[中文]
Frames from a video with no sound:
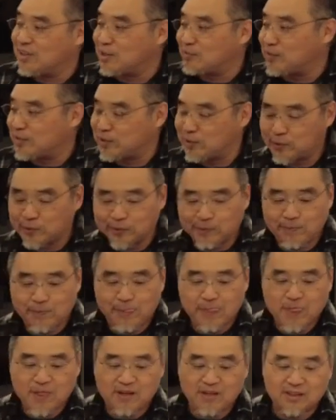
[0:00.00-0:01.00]
二个门徒，
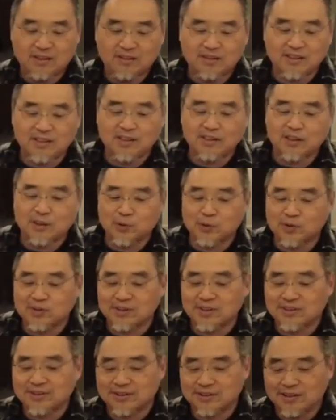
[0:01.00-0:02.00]
第二节说
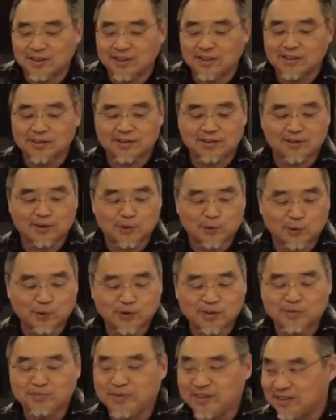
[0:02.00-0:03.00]
这十二个使
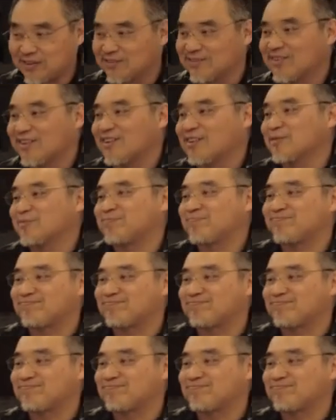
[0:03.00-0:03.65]
徒的名啊。